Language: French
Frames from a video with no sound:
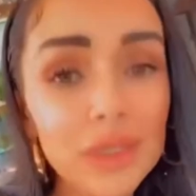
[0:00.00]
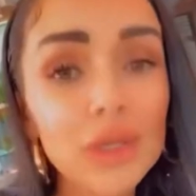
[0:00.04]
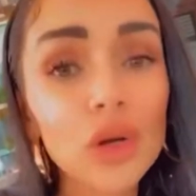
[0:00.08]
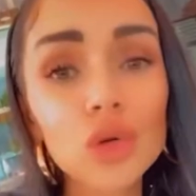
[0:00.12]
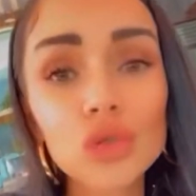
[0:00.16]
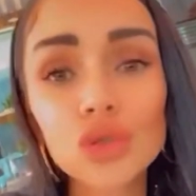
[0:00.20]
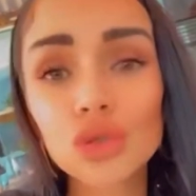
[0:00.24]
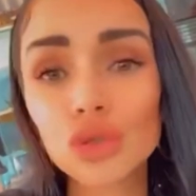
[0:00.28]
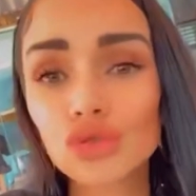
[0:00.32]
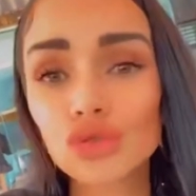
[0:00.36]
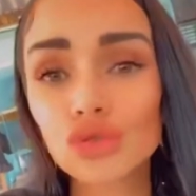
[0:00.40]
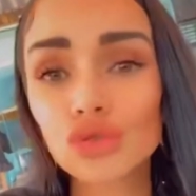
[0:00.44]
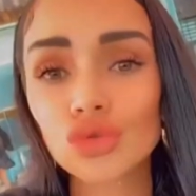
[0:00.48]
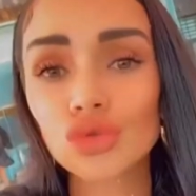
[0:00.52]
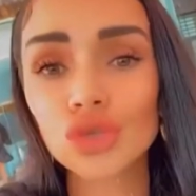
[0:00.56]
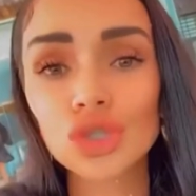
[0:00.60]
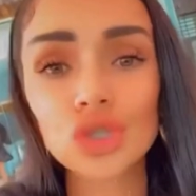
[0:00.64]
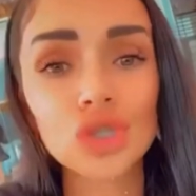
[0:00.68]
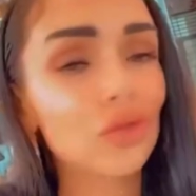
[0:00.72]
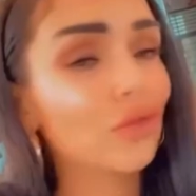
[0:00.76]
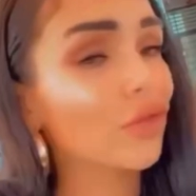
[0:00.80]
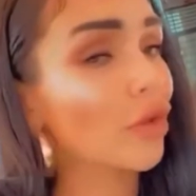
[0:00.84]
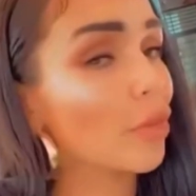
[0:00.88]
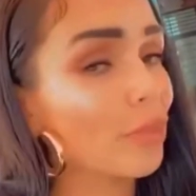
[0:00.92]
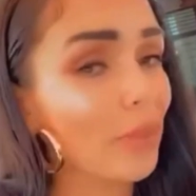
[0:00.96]
Aujourd'hui je
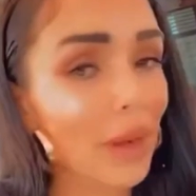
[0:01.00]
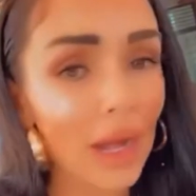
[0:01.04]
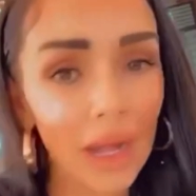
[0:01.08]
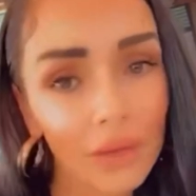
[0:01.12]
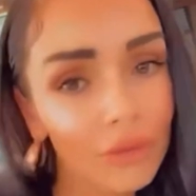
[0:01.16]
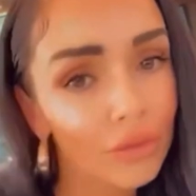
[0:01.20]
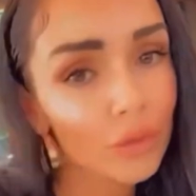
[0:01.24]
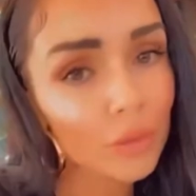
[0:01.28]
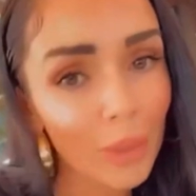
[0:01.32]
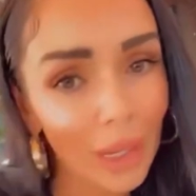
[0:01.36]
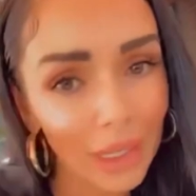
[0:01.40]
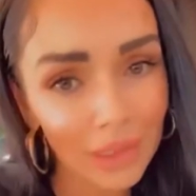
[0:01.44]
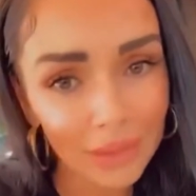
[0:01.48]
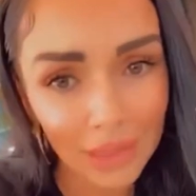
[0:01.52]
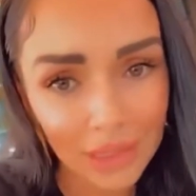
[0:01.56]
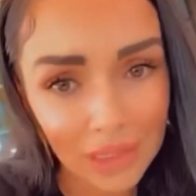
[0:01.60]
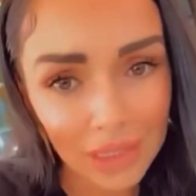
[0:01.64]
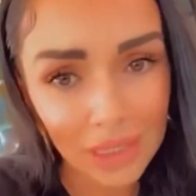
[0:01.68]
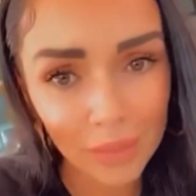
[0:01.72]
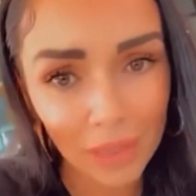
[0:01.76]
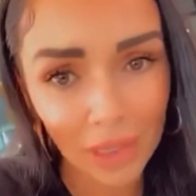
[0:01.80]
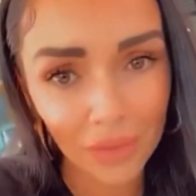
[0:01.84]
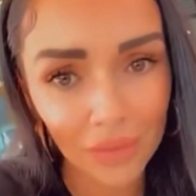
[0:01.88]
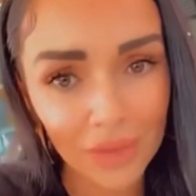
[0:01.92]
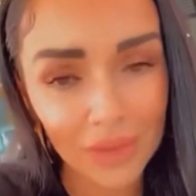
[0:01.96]
ne vais pas vous partager
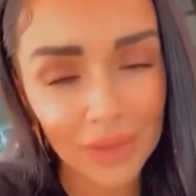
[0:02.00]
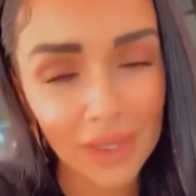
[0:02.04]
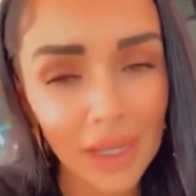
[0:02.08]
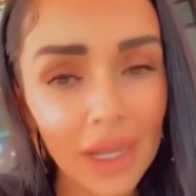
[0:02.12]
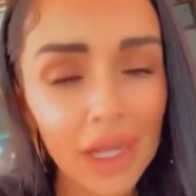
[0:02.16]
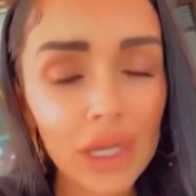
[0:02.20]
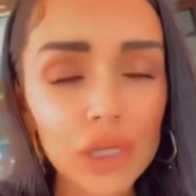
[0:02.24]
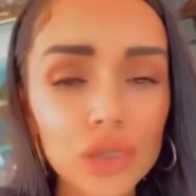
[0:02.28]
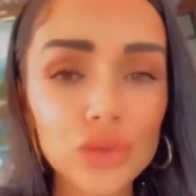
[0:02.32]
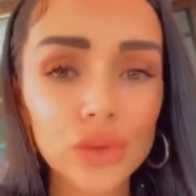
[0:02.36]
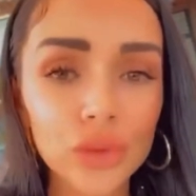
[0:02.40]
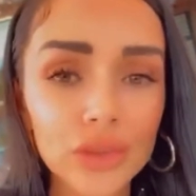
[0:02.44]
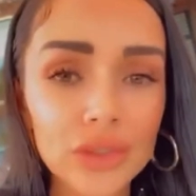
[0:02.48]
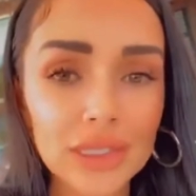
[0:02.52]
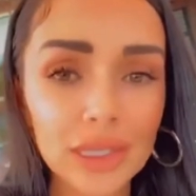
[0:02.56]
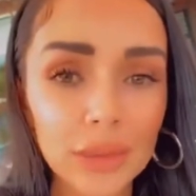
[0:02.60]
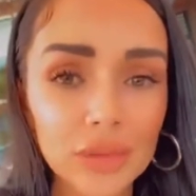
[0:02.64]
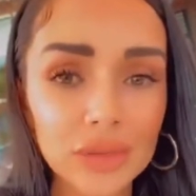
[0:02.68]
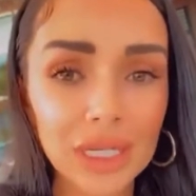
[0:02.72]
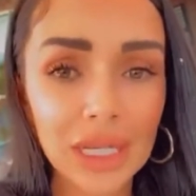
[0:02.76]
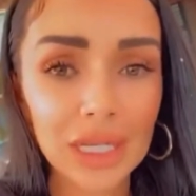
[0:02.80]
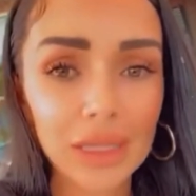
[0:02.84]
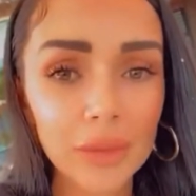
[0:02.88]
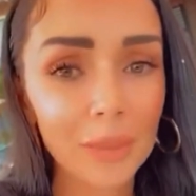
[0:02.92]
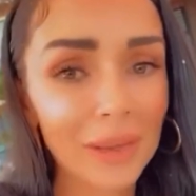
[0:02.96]
ma vie sur
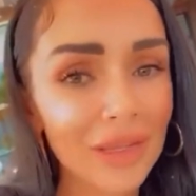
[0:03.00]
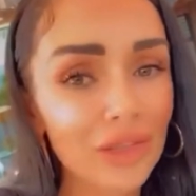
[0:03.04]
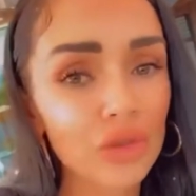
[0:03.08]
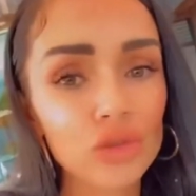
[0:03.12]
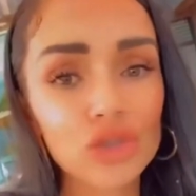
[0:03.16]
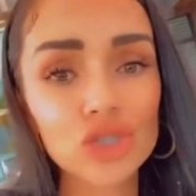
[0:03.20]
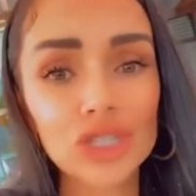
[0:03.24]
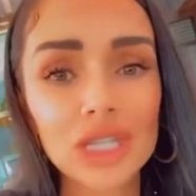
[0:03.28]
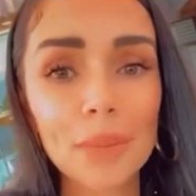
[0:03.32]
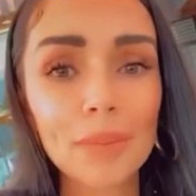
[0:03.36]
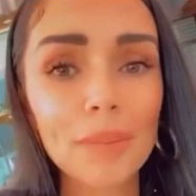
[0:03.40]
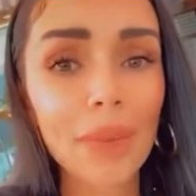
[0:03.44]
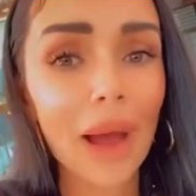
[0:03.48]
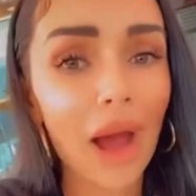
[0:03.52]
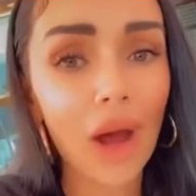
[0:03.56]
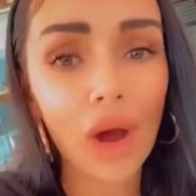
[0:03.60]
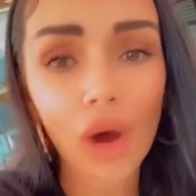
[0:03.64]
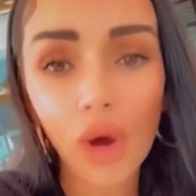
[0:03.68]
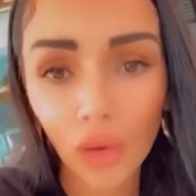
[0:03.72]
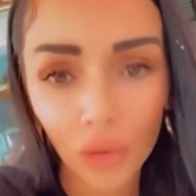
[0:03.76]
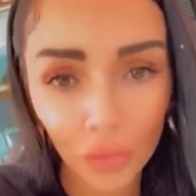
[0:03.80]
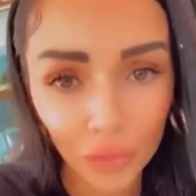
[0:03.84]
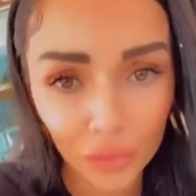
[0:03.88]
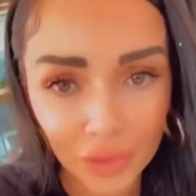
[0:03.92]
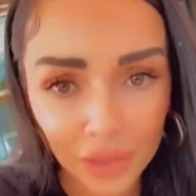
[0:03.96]
Snapchat parce que je n'ai pas
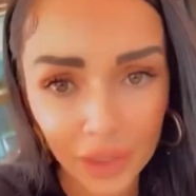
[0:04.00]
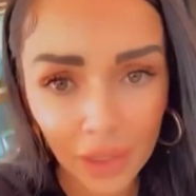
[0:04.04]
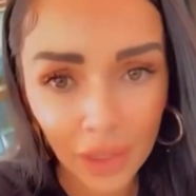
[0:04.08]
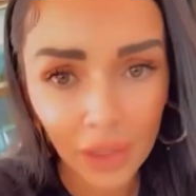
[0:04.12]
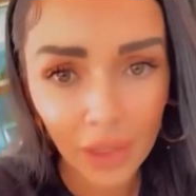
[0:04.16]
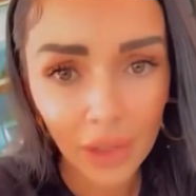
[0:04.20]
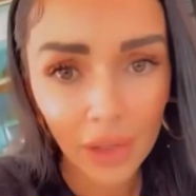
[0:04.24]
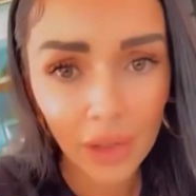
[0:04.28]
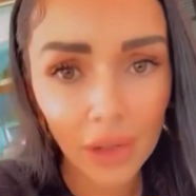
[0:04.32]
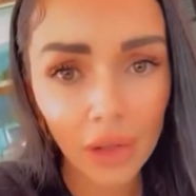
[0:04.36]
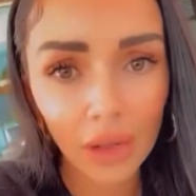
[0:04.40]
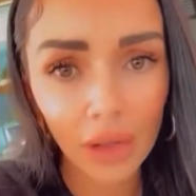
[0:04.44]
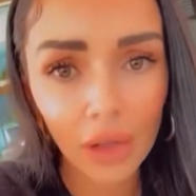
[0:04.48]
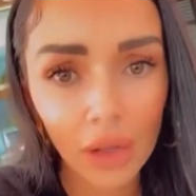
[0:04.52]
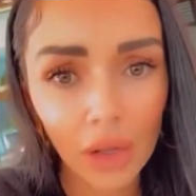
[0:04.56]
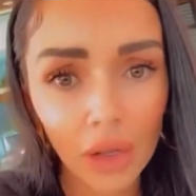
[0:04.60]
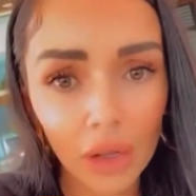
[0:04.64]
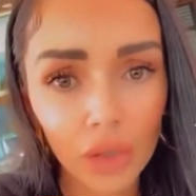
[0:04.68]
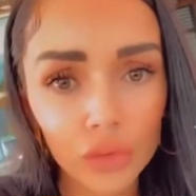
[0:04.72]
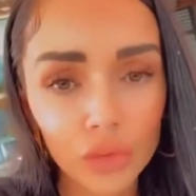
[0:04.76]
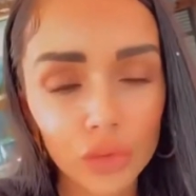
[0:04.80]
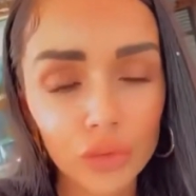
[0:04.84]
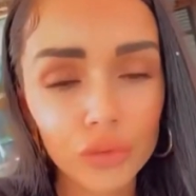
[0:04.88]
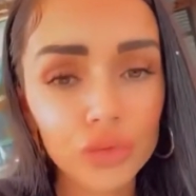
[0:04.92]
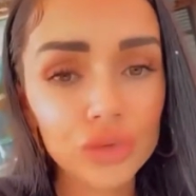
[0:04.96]
envie euh,
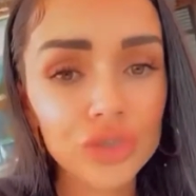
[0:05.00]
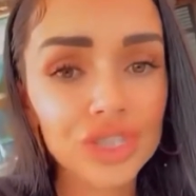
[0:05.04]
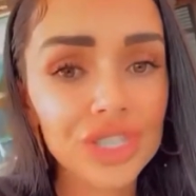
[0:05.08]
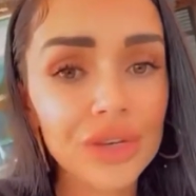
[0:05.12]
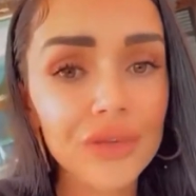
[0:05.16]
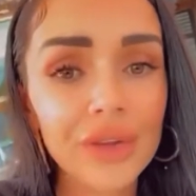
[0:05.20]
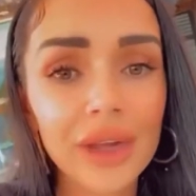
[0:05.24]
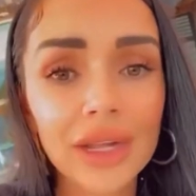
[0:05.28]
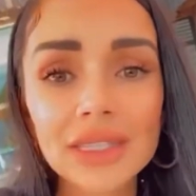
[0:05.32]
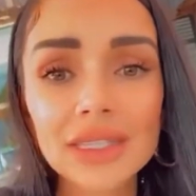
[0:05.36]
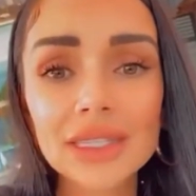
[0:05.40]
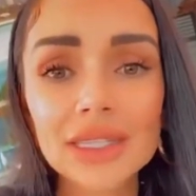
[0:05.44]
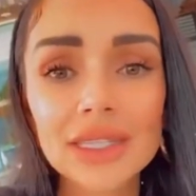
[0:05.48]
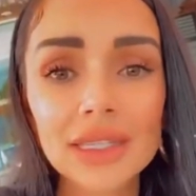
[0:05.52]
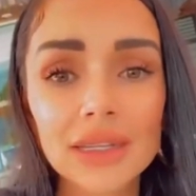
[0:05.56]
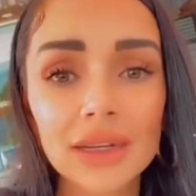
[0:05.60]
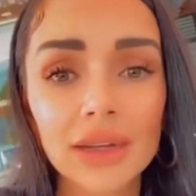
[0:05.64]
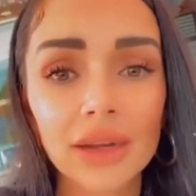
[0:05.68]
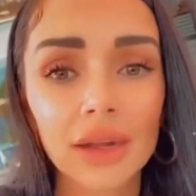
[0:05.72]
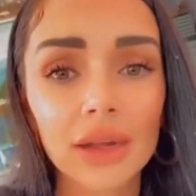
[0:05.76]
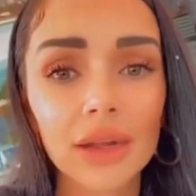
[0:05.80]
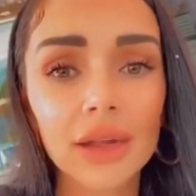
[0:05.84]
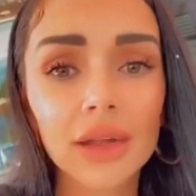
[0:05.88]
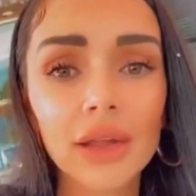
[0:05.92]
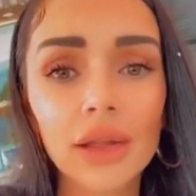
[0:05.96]
de vous divertir